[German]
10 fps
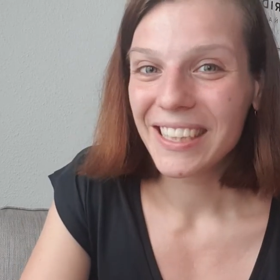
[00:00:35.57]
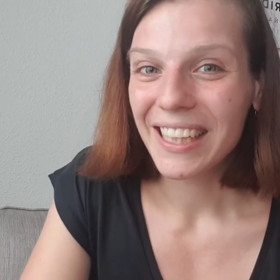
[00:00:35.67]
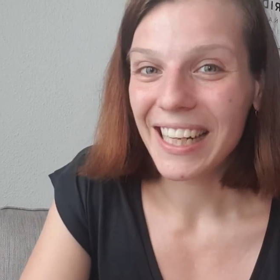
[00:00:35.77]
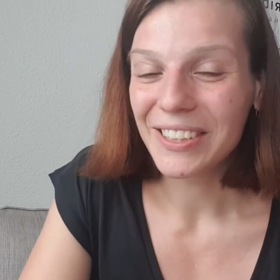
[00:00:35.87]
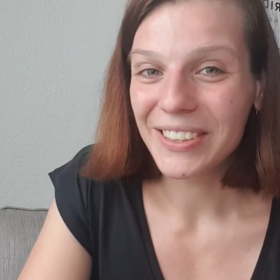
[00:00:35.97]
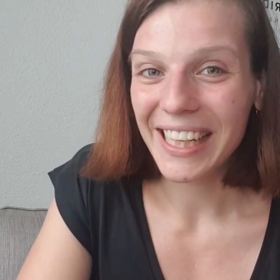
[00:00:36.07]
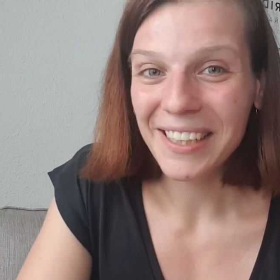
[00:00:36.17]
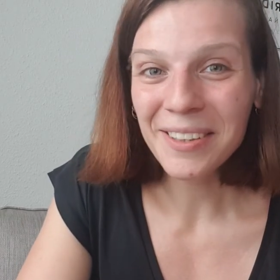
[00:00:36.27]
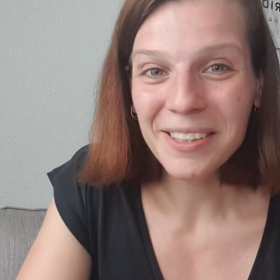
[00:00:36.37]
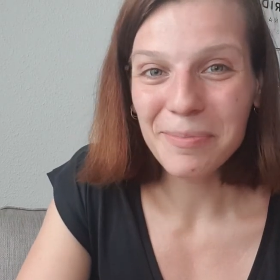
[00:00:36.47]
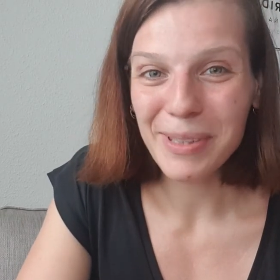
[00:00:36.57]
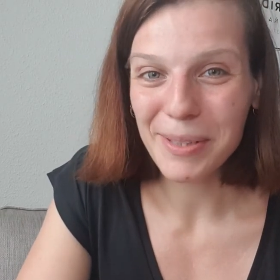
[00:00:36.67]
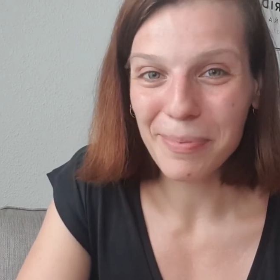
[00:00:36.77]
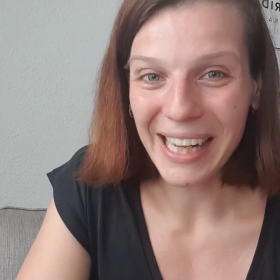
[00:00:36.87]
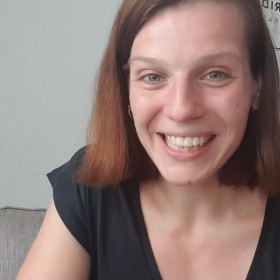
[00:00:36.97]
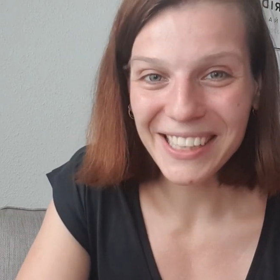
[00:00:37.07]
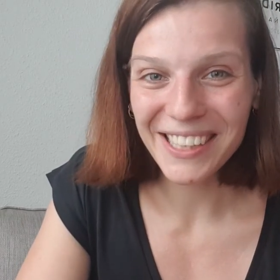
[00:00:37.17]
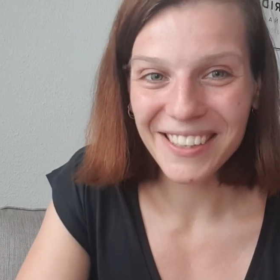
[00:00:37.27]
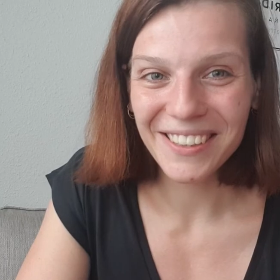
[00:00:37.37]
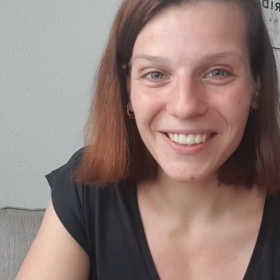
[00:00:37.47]
Also denn, bis bald
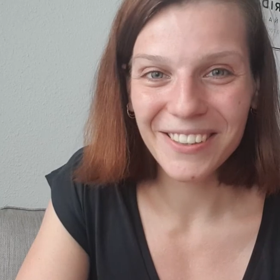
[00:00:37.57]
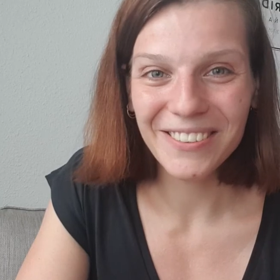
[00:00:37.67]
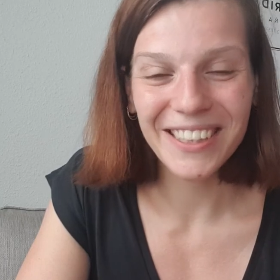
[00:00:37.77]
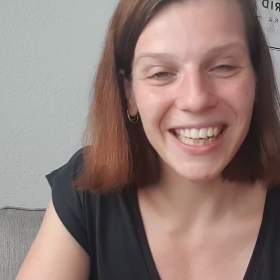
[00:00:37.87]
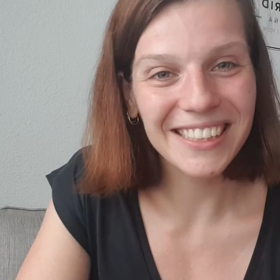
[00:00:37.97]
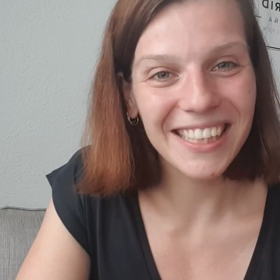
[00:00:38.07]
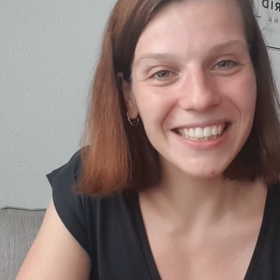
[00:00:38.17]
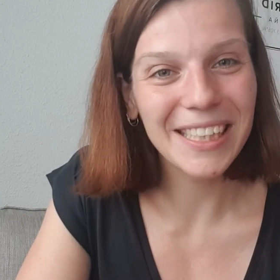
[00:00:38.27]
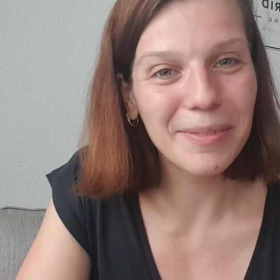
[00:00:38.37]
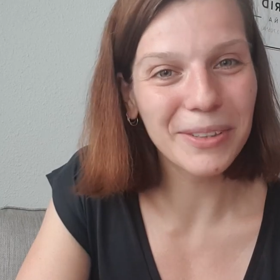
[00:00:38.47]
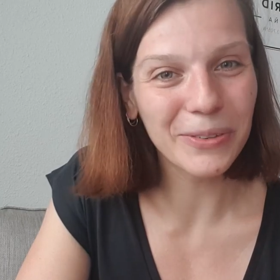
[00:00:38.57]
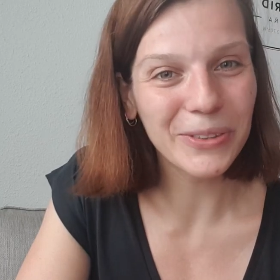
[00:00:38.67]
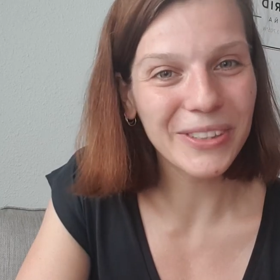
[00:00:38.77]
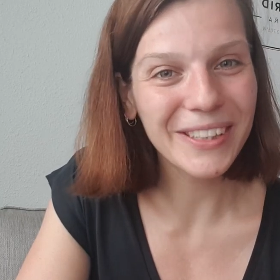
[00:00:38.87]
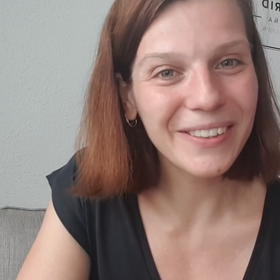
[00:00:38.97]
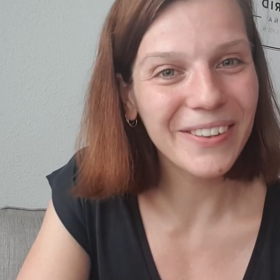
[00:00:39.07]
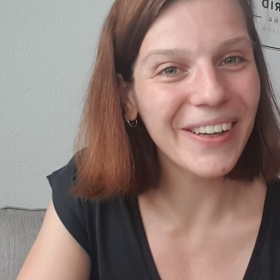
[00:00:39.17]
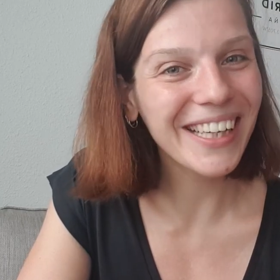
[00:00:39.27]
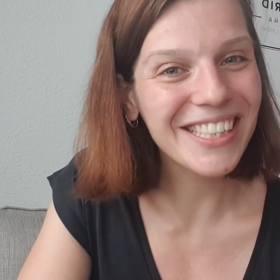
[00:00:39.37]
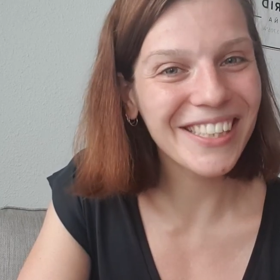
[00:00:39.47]
und ganz, ganz liebe Grüße,
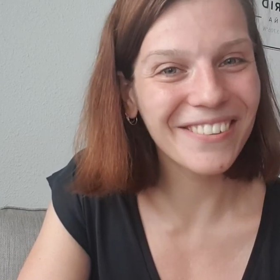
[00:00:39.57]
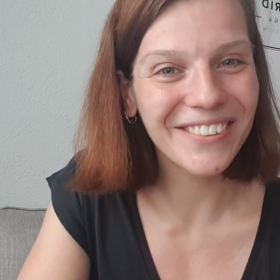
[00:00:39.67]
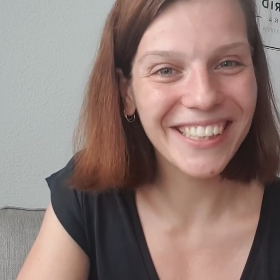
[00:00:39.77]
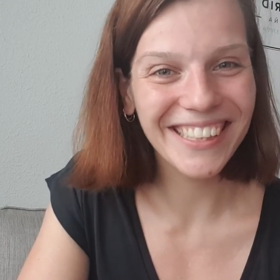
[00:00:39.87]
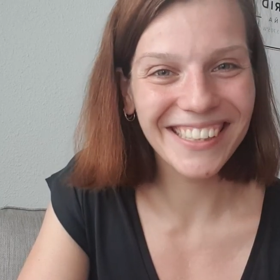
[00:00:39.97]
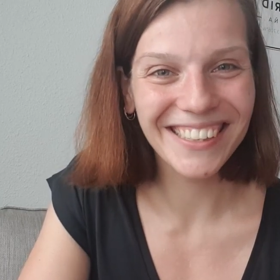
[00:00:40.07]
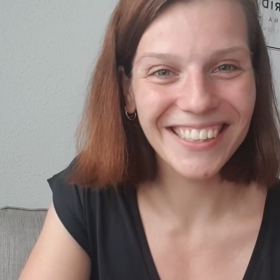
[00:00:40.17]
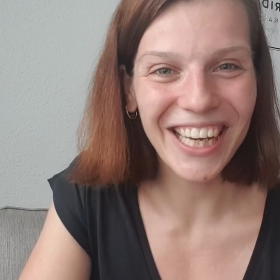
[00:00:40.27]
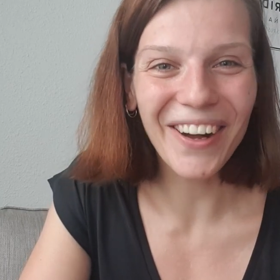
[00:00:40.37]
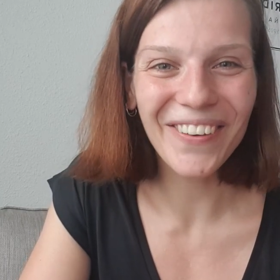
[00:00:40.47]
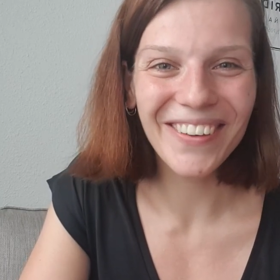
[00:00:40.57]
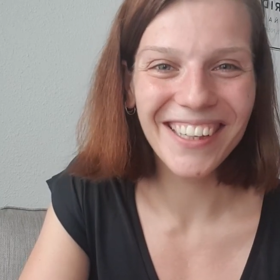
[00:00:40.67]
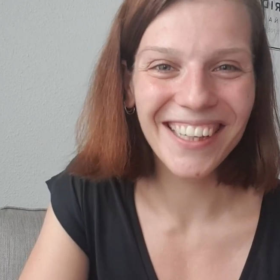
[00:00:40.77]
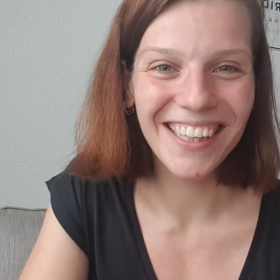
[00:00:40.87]
eure Steffi. Ciao!